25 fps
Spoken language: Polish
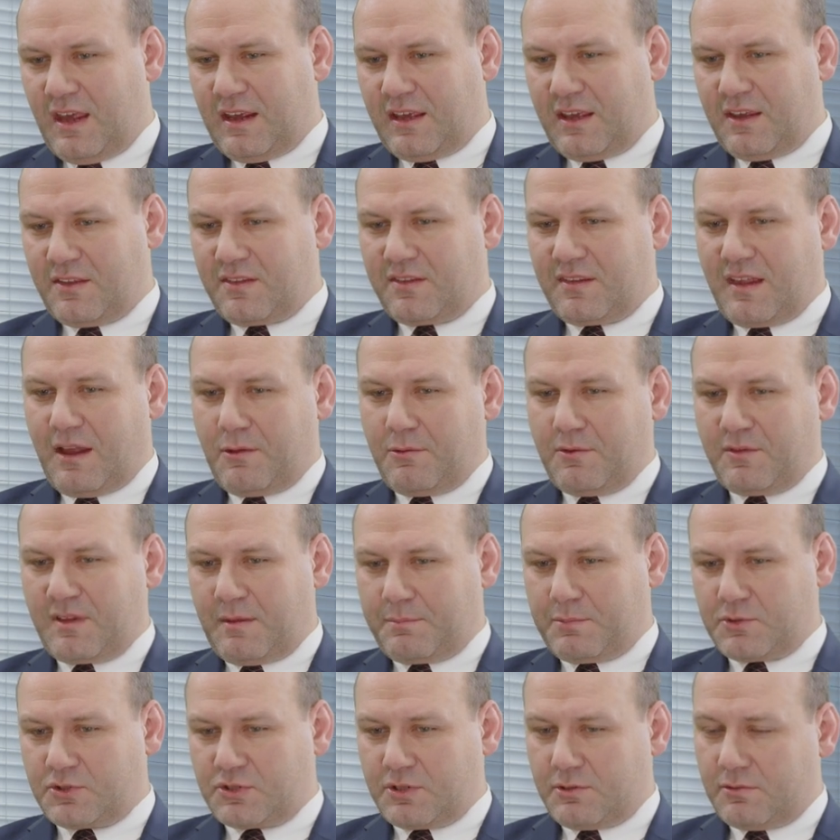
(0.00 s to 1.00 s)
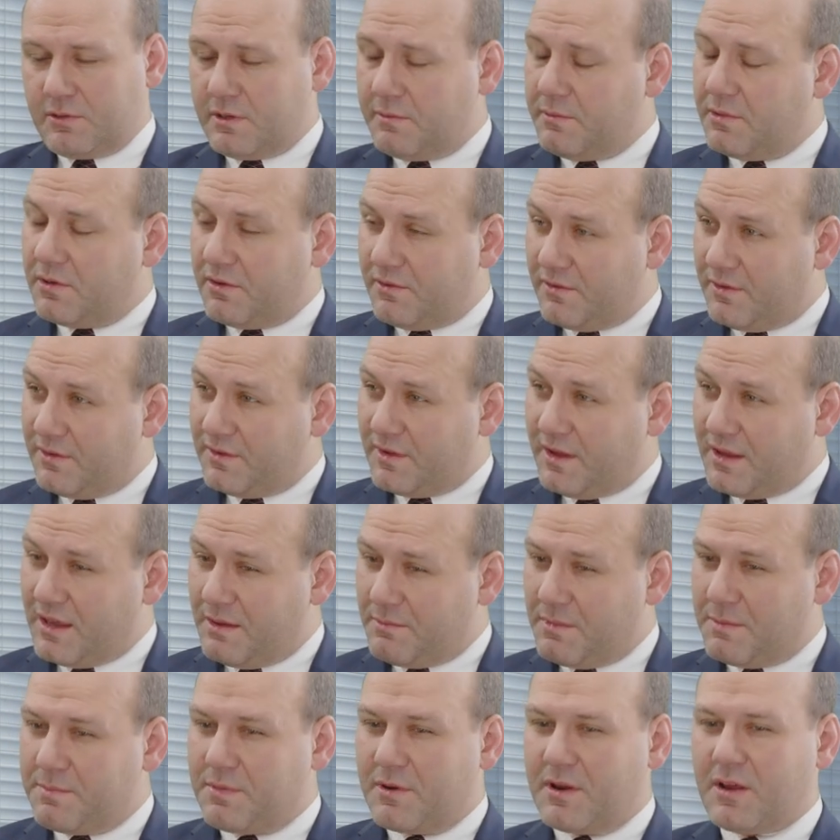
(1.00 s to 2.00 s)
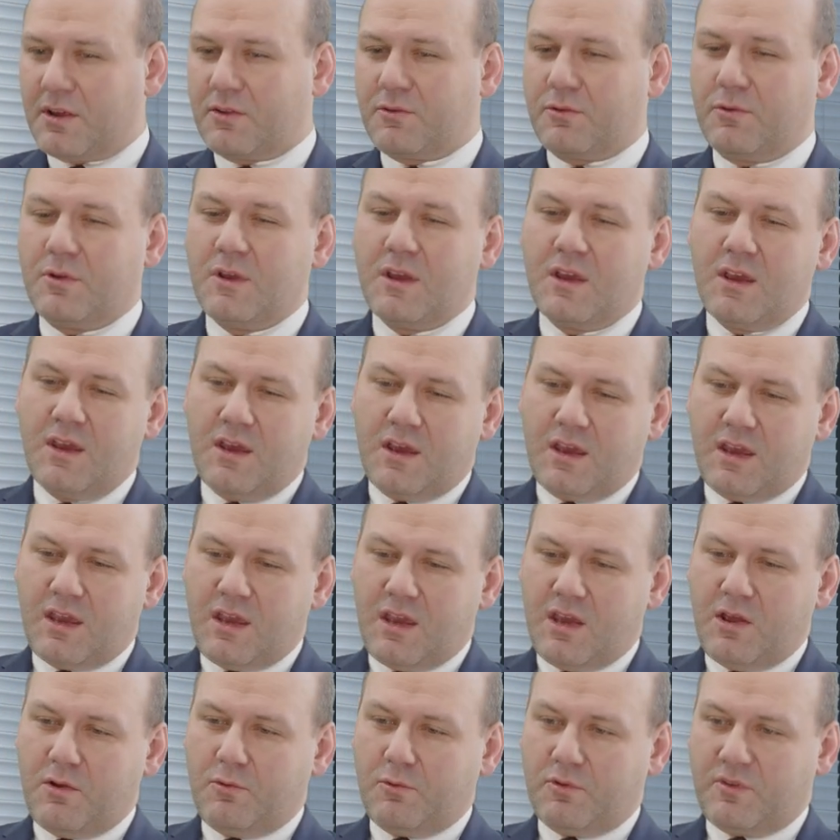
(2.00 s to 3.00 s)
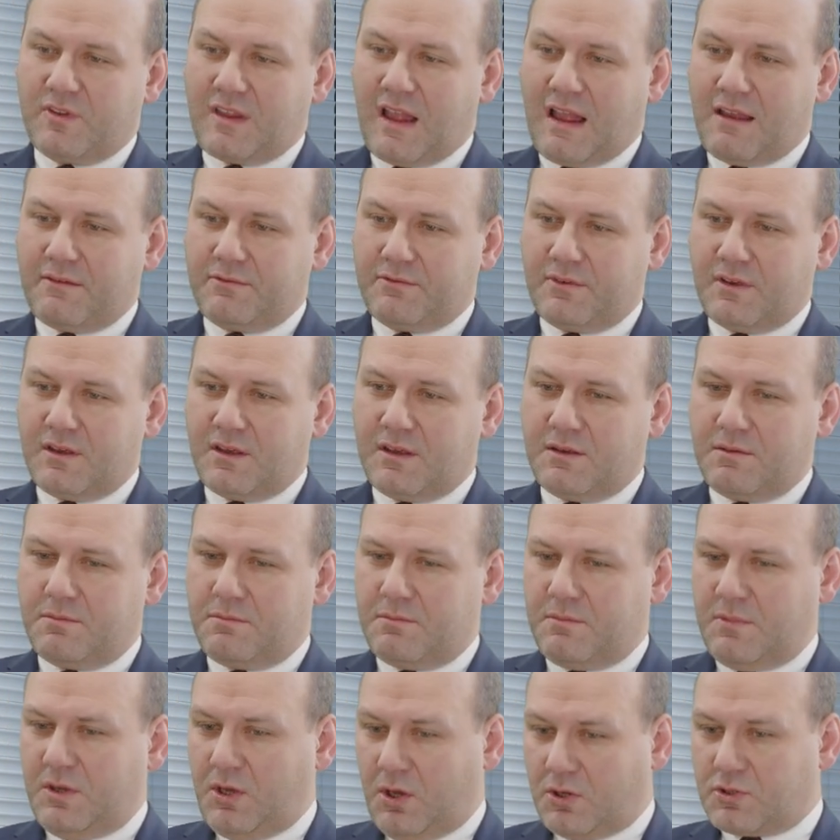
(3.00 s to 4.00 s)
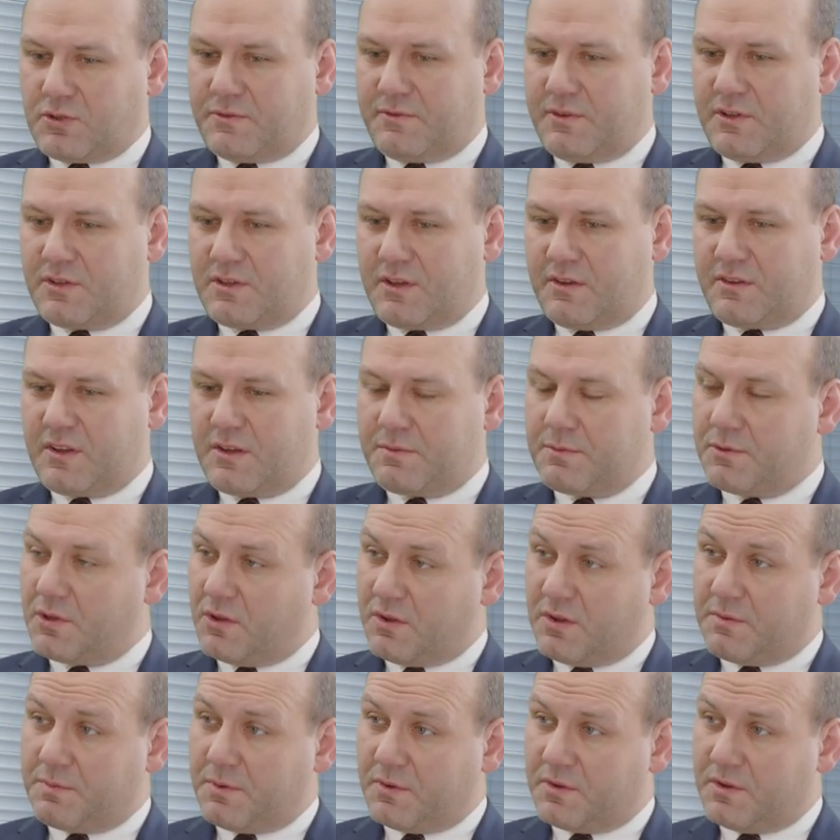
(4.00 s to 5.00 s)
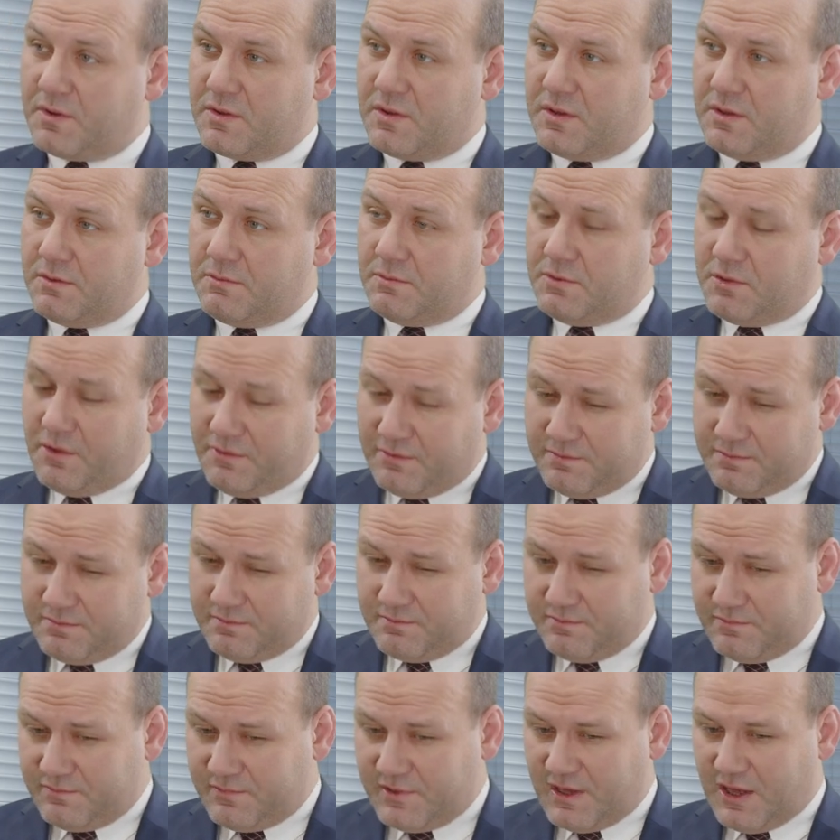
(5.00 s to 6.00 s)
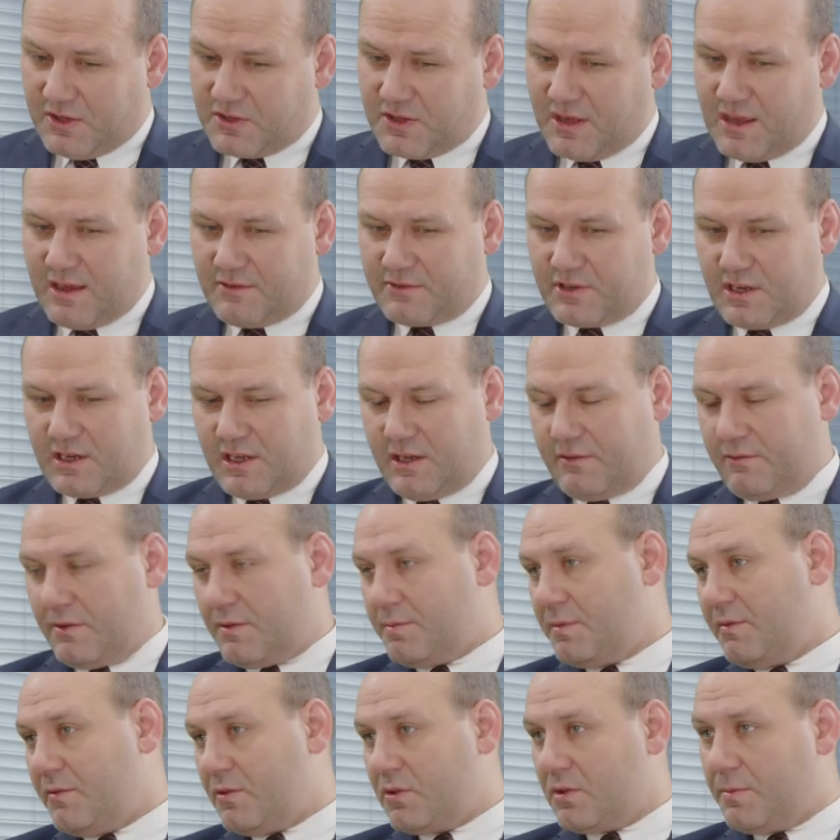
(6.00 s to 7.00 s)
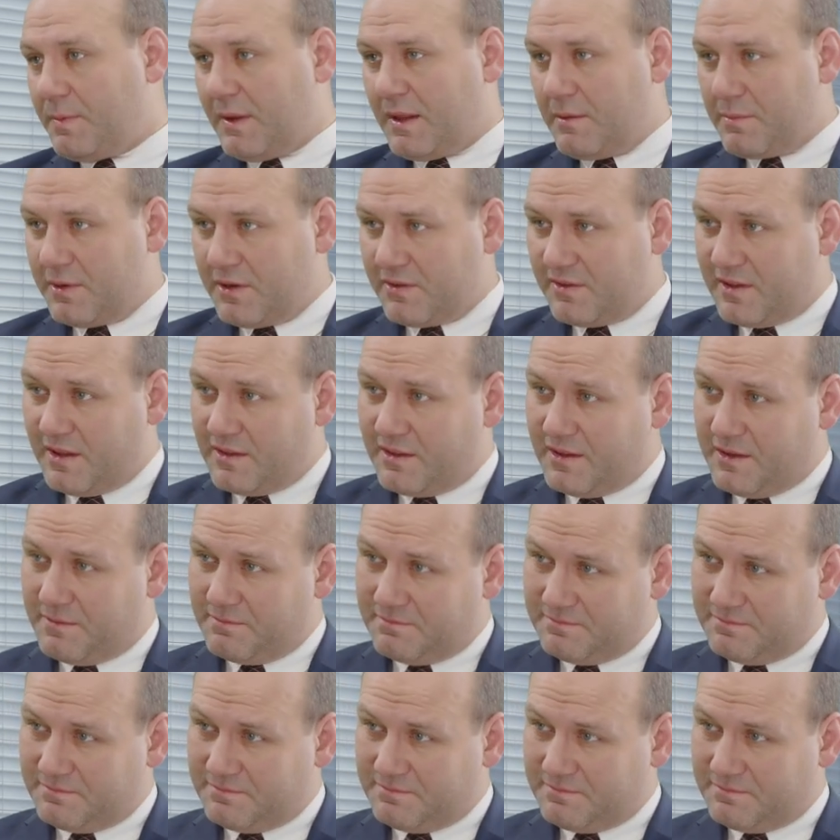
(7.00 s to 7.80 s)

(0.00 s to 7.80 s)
jakie stały za poszczególnymi rozwiązaniami projektu ustawy i oczywiście jesteśmy do dyspozycji do wyjaśniania wszelkich wątpliwości możliwości pana prezydenta.